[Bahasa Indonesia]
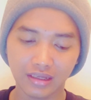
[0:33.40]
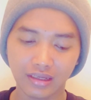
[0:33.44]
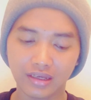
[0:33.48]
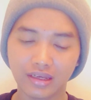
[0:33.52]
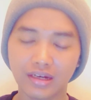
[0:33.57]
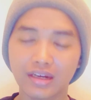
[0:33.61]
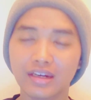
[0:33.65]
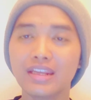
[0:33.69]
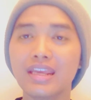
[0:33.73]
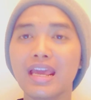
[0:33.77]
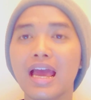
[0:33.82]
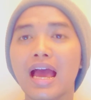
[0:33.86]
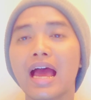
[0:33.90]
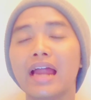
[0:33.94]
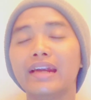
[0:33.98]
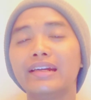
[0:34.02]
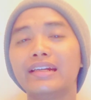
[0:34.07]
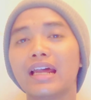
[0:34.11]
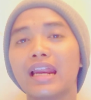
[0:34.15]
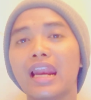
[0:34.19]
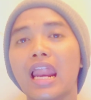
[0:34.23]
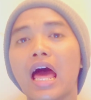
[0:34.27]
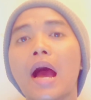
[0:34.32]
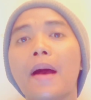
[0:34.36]
Ini
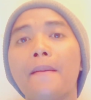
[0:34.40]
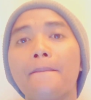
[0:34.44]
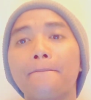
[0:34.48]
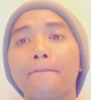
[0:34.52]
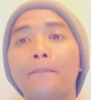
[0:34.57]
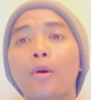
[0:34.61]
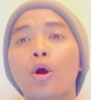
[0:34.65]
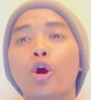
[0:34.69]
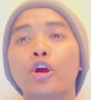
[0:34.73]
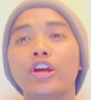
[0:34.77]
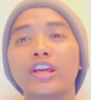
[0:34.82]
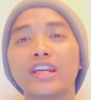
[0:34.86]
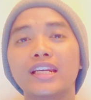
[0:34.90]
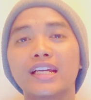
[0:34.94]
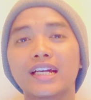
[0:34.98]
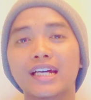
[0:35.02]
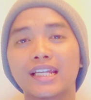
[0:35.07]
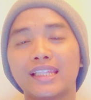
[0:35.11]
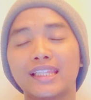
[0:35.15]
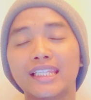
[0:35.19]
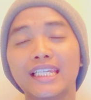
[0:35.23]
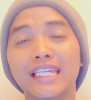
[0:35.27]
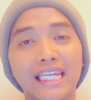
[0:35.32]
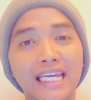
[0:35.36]
adalah poin
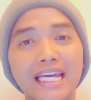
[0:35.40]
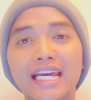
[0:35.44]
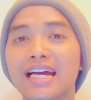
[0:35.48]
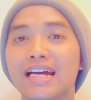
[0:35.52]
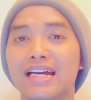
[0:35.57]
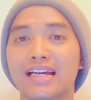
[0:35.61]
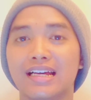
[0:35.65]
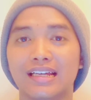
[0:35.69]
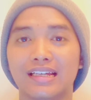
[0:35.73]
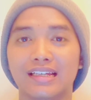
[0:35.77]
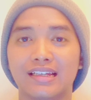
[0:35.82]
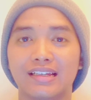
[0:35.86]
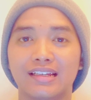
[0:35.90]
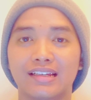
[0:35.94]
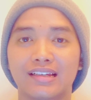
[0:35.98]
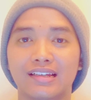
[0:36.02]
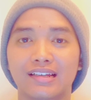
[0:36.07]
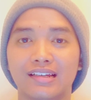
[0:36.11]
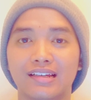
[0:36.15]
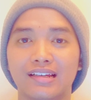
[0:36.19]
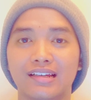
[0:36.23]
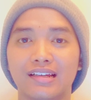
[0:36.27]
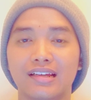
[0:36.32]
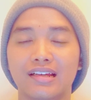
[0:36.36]
ketiga
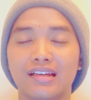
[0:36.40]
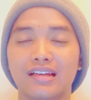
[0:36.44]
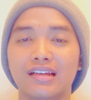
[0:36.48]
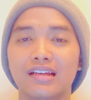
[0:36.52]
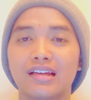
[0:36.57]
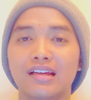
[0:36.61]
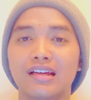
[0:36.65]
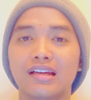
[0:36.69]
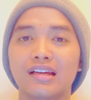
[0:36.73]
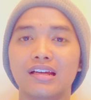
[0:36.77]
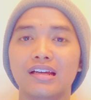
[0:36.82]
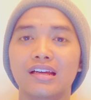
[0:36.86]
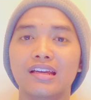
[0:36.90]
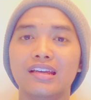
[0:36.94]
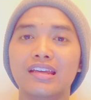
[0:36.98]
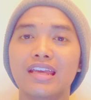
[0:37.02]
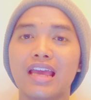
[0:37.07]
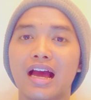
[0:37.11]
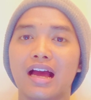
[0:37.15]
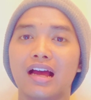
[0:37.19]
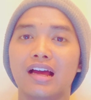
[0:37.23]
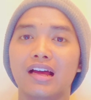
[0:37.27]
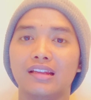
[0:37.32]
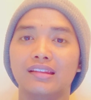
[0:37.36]

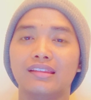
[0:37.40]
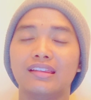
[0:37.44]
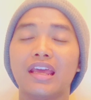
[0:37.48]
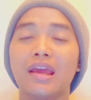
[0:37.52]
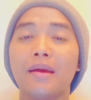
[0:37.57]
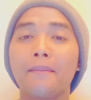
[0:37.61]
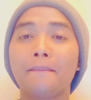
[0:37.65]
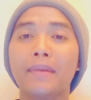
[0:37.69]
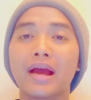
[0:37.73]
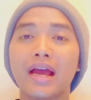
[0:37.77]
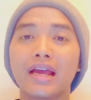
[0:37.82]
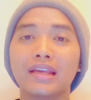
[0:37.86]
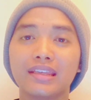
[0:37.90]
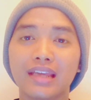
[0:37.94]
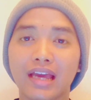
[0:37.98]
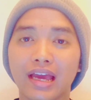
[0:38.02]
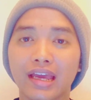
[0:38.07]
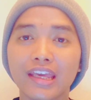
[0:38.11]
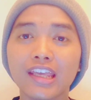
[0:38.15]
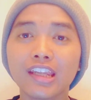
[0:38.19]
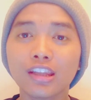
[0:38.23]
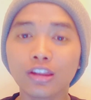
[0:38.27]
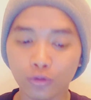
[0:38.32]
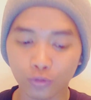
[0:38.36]
yang
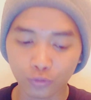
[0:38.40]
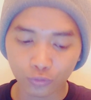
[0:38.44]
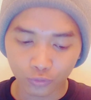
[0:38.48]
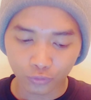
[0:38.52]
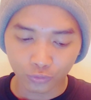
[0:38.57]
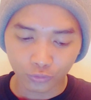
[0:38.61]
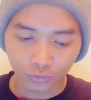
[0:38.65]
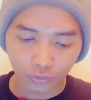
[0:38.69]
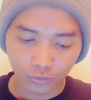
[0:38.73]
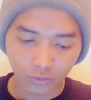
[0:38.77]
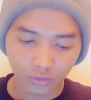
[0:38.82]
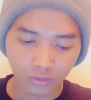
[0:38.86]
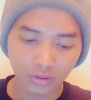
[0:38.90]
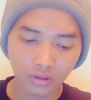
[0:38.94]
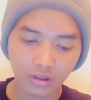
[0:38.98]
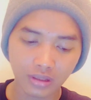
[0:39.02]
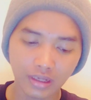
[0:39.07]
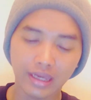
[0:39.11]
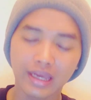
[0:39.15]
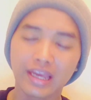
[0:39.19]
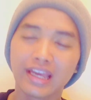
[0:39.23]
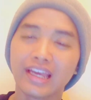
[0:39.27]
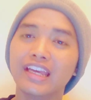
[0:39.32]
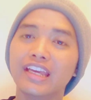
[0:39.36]
temanya itu
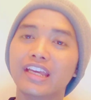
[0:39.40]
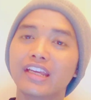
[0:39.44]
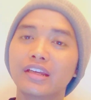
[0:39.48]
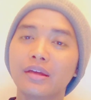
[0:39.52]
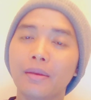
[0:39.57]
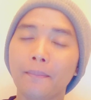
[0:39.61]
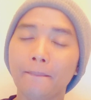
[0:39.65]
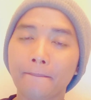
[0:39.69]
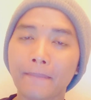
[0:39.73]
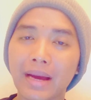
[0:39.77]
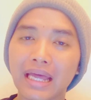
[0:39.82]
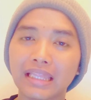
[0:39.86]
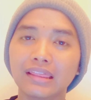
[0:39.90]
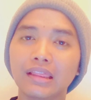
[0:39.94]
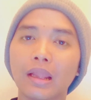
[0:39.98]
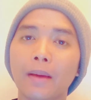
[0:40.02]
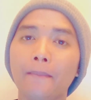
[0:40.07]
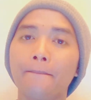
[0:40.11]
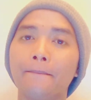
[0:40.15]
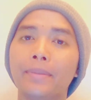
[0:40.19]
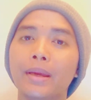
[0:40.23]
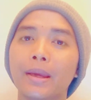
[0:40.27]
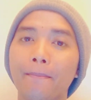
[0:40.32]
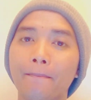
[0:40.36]
hikmat
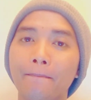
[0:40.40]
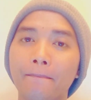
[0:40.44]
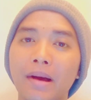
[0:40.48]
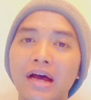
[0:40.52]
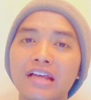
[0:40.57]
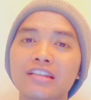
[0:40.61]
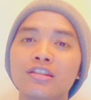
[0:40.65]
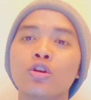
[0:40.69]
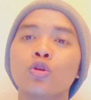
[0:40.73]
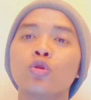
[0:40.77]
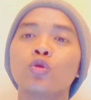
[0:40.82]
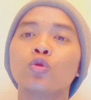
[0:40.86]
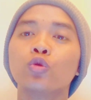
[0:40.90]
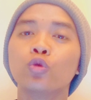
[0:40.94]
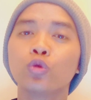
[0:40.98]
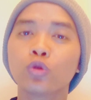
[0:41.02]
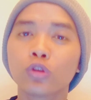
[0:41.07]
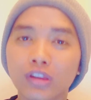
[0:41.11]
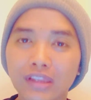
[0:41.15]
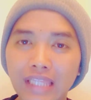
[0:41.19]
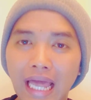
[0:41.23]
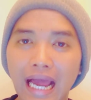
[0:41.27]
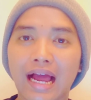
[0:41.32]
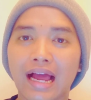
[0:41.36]
bebas
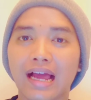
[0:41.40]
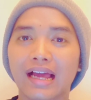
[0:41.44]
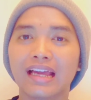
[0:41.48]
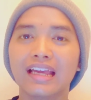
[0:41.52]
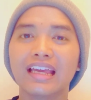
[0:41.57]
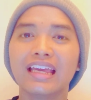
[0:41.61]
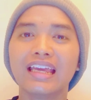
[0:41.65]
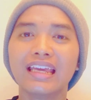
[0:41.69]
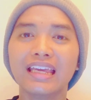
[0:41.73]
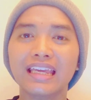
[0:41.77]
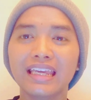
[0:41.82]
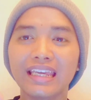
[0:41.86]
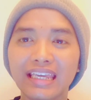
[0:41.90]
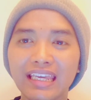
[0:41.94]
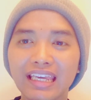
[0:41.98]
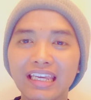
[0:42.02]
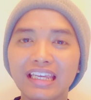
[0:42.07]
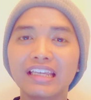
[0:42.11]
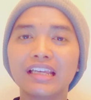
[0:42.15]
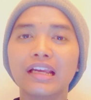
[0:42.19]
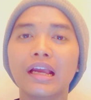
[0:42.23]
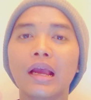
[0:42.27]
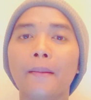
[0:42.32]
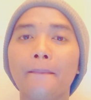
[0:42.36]
hutang.
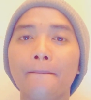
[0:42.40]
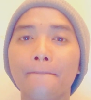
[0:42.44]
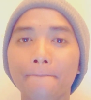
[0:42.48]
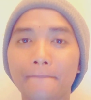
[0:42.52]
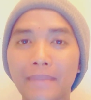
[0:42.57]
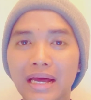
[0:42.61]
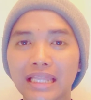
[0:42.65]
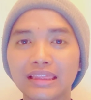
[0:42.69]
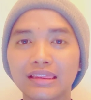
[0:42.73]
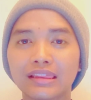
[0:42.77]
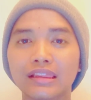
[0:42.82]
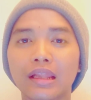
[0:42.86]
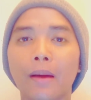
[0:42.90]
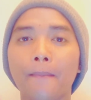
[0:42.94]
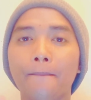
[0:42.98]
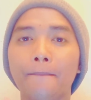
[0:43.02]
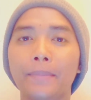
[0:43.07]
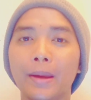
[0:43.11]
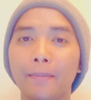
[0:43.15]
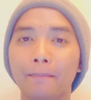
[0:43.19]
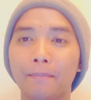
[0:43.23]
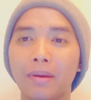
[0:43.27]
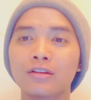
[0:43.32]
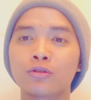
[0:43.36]
Hikmat
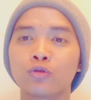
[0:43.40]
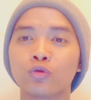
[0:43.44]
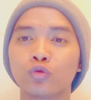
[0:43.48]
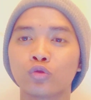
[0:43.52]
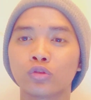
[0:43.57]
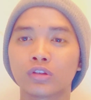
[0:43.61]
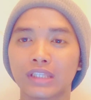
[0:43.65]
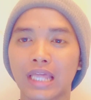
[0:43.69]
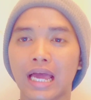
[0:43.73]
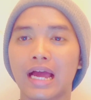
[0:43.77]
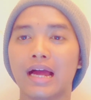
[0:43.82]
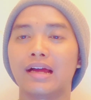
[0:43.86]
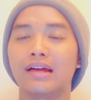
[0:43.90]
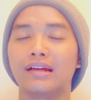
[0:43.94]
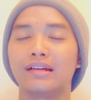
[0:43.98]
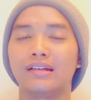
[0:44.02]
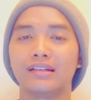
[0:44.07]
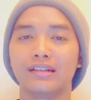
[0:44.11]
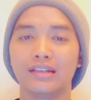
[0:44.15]
bebas hutang.